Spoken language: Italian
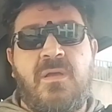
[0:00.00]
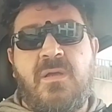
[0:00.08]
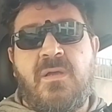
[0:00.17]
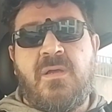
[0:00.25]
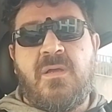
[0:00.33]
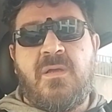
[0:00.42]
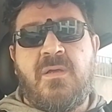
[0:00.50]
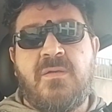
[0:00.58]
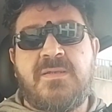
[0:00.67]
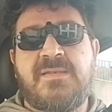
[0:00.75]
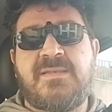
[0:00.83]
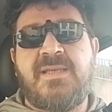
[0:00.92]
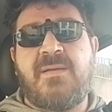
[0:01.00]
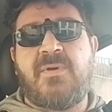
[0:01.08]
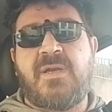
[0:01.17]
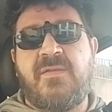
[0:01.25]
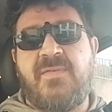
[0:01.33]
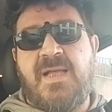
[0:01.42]
Eh,
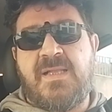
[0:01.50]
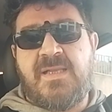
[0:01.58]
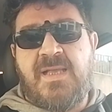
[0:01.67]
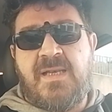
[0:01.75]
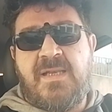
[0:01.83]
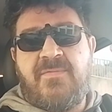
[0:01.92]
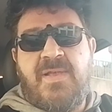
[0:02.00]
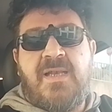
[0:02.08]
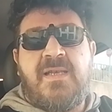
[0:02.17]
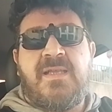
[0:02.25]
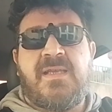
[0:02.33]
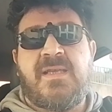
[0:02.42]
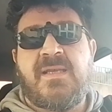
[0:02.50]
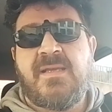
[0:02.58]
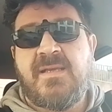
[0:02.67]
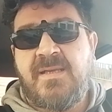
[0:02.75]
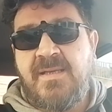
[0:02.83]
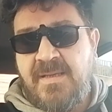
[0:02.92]
siamo arrivati a livelli
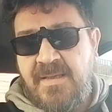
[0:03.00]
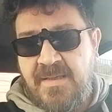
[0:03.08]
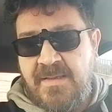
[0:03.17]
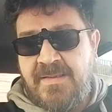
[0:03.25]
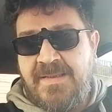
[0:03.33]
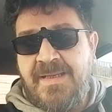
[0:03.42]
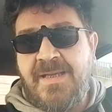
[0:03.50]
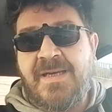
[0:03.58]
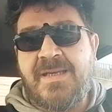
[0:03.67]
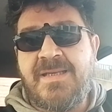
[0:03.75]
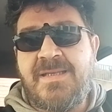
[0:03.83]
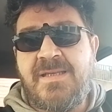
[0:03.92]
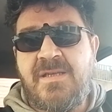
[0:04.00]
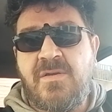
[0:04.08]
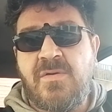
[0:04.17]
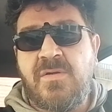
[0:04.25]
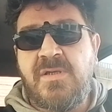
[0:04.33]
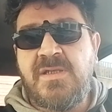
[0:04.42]
di
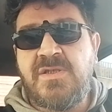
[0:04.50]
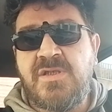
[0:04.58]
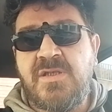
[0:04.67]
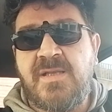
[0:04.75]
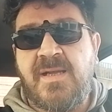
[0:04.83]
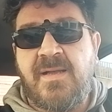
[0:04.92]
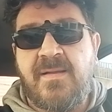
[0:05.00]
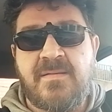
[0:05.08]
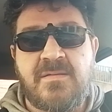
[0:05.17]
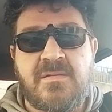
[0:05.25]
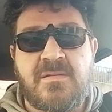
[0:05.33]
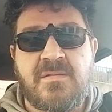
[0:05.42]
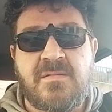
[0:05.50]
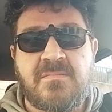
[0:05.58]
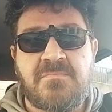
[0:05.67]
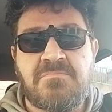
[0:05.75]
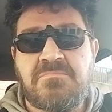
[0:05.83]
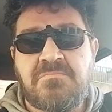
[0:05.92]
ridicolicità
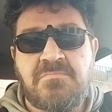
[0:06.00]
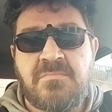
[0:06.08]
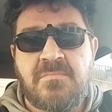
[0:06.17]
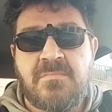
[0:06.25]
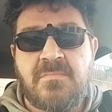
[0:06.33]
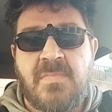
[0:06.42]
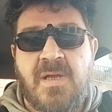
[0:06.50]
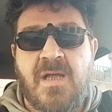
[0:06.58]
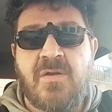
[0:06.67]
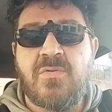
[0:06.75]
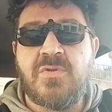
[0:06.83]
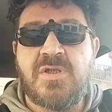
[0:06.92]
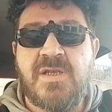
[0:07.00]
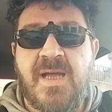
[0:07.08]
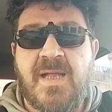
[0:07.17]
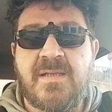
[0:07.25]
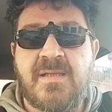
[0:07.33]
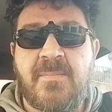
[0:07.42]

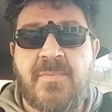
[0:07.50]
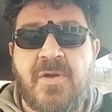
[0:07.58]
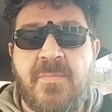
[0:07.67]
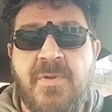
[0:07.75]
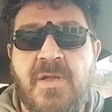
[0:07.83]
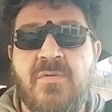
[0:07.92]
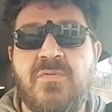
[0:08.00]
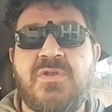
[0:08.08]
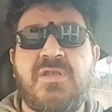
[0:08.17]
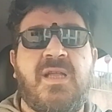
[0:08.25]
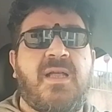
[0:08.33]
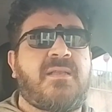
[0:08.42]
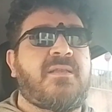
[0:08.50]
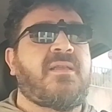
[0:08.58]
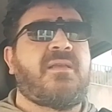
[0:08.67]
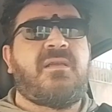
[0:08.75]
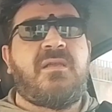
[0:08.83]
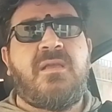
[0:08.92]
allucinante proprio,
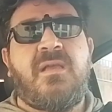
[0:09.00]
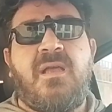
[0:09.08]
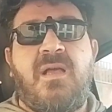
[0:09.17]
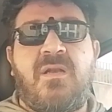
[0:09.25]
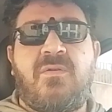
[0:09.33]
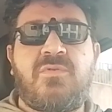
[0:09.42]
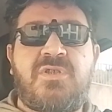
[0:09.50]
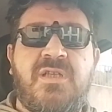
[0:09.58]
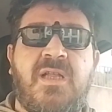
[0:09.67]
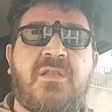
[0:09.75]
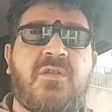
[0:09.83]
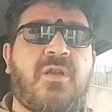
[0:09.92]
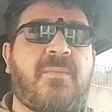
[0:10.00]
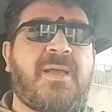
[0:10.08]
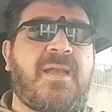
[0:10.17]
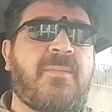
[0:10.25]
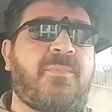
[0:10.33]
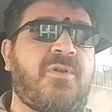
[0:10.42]
allucinante, allucinante.
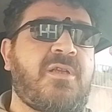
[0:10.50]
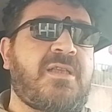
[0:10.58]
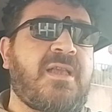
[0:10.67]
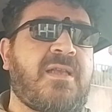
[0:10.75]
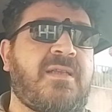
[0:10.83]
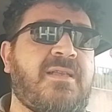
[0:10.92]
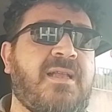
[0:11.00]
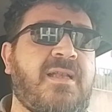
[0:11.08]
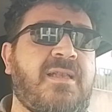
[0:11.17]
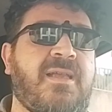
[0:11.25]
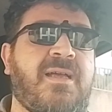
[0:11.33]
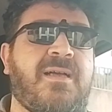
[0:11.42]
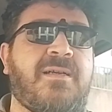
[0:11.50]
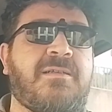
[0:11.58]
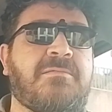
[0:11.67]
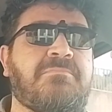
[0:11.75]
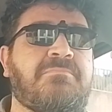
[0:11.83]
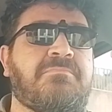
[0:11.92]
Oramai la politica in
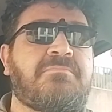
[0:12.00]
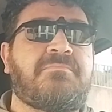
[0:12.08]
Italia...